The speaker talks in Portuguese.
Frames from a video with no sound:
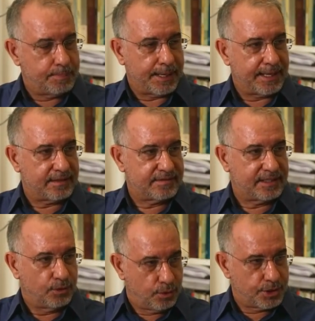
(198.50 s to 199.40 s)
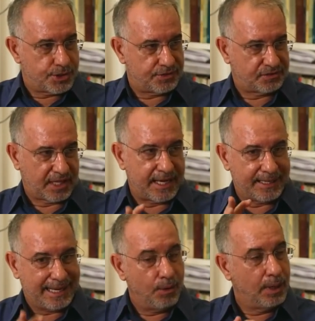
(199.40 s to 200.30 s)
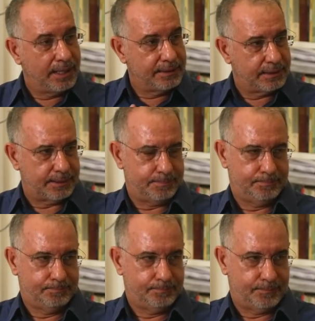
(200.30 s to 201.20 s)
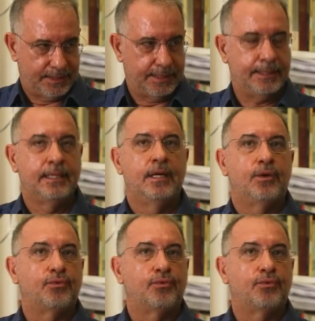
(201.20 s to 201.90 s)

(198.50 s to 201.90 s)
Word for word: me parece que hoje está na Holanda. Tá. Né? E